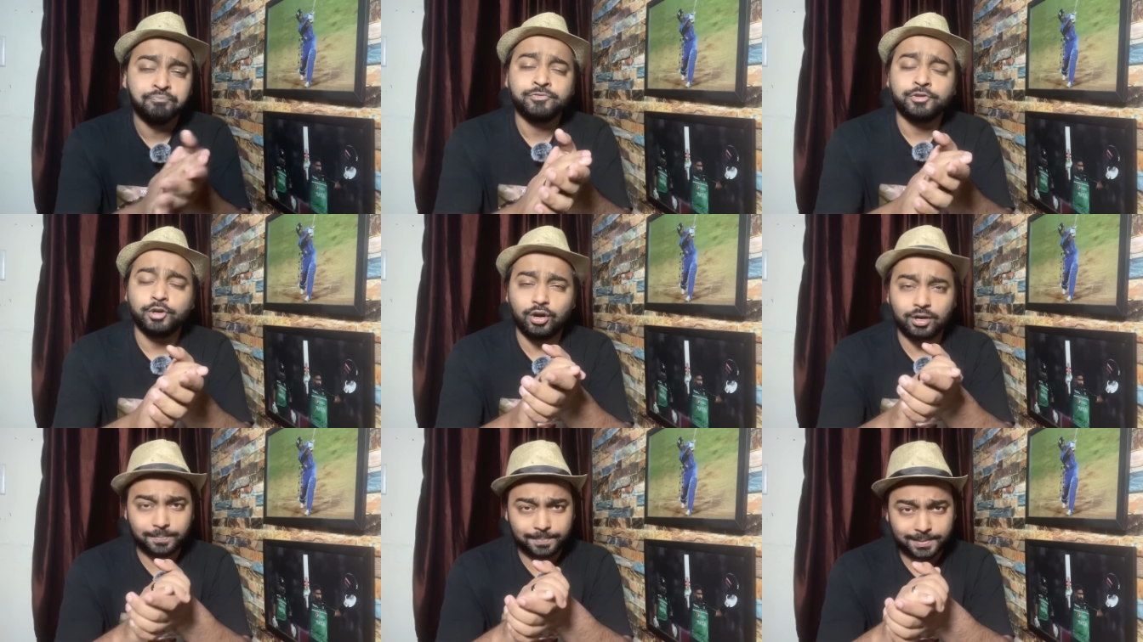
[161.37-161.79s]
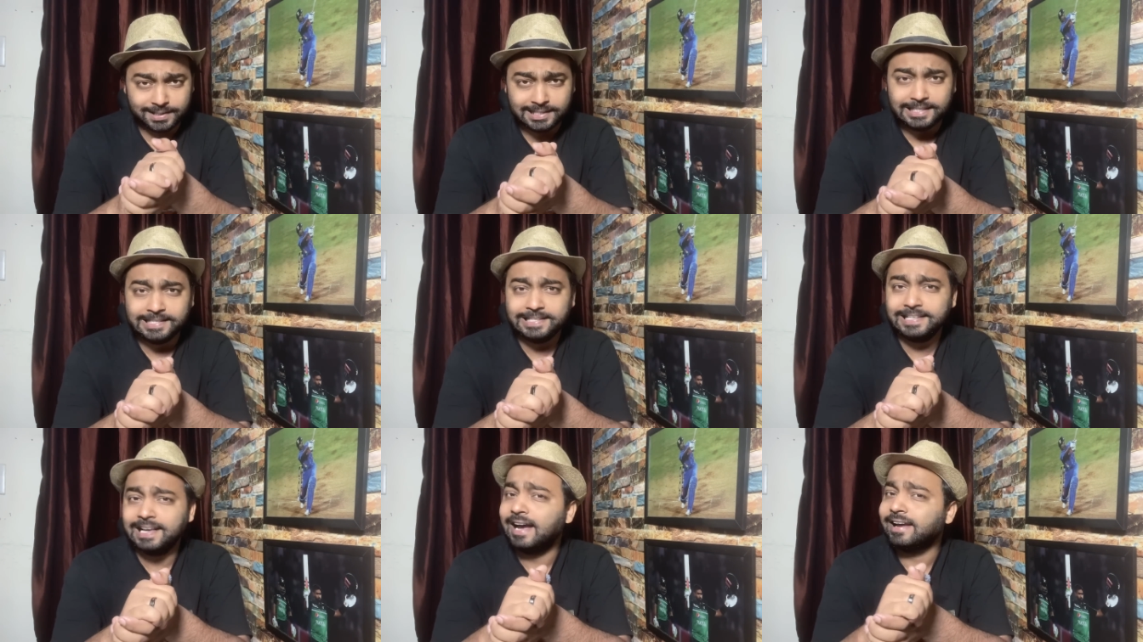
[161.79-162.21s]
और
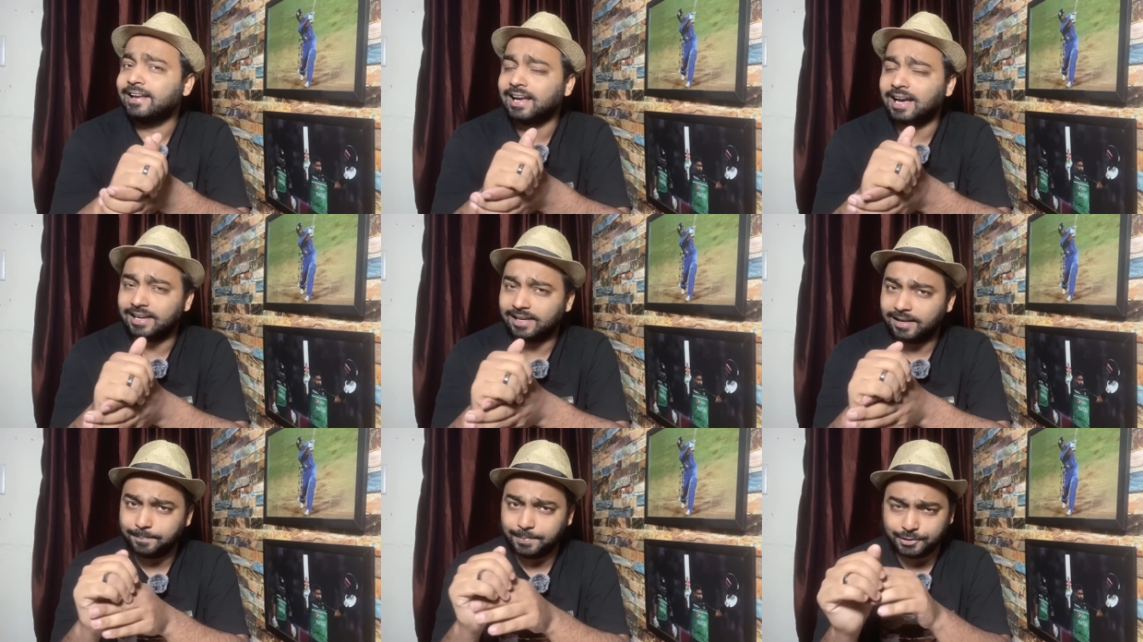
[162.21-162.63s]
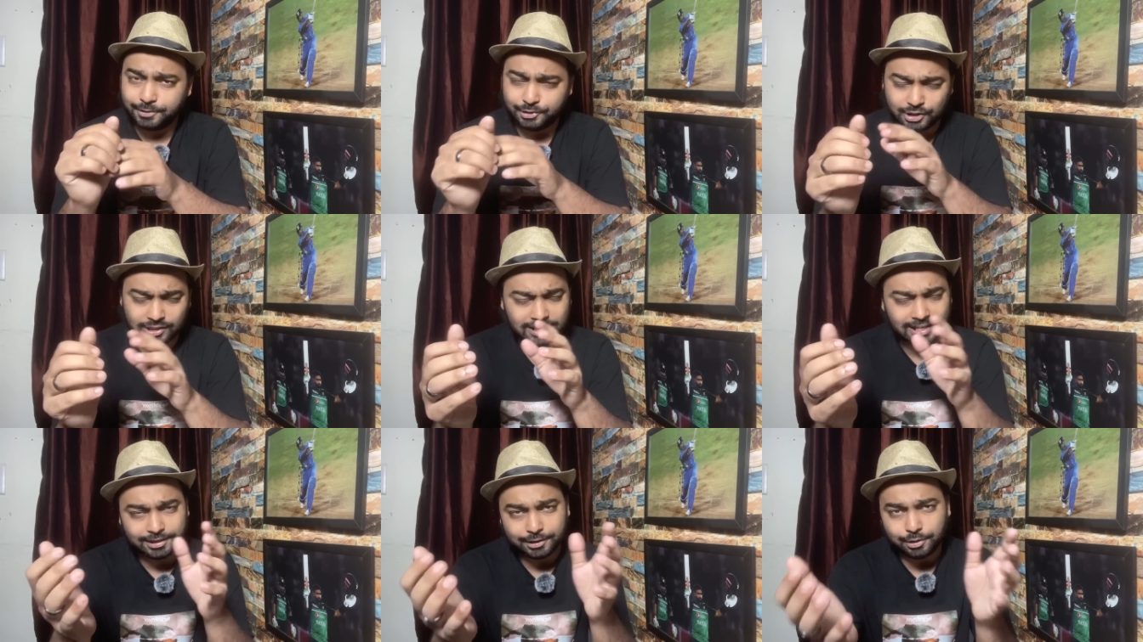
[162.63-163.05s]
बीसीसीआई के आगे
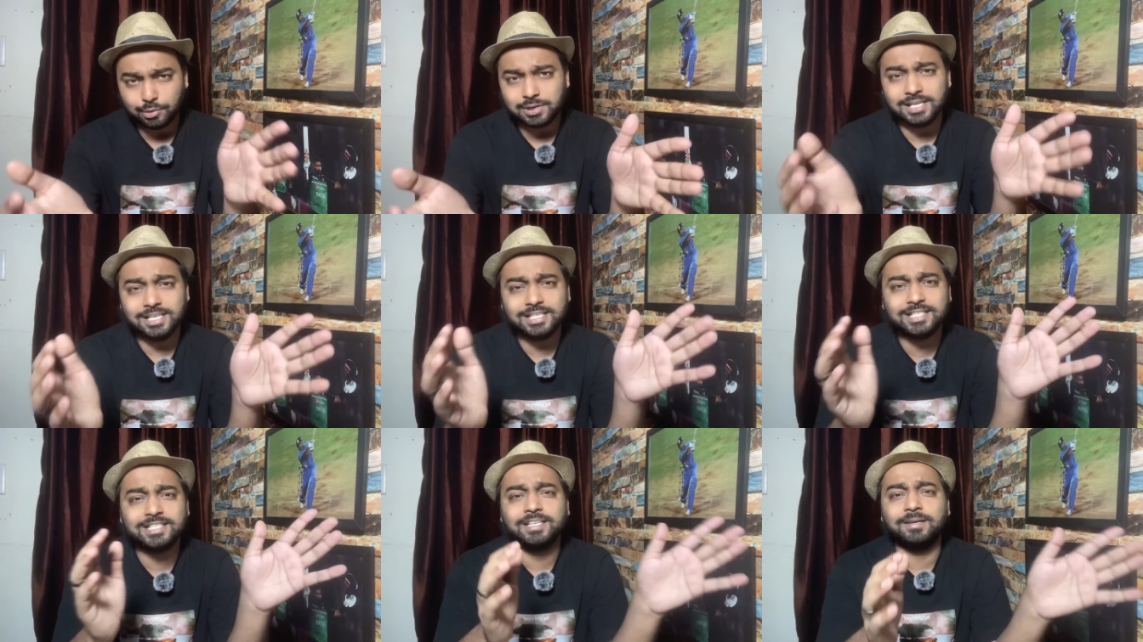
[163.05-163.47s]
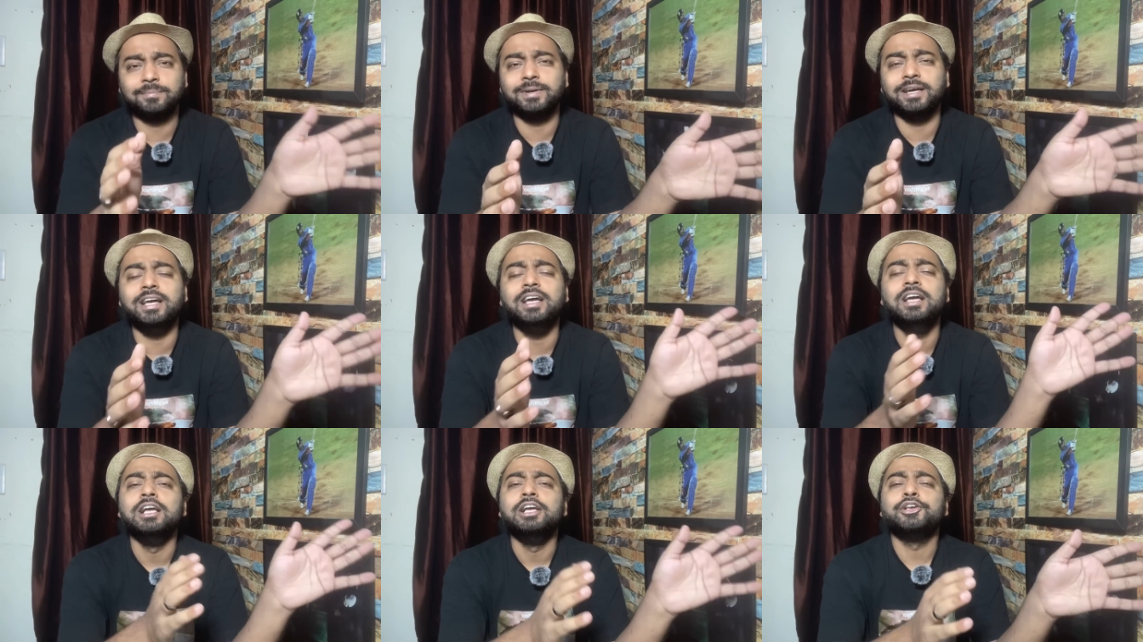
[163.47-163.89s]
पीछे था क्योंकि इस
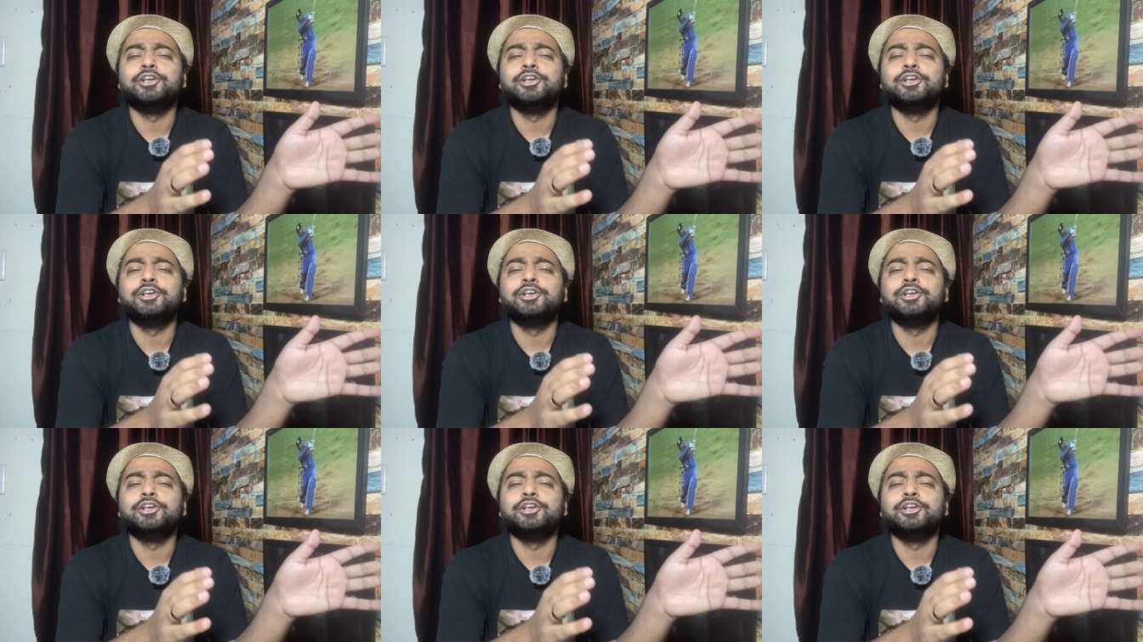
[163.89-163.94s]
समय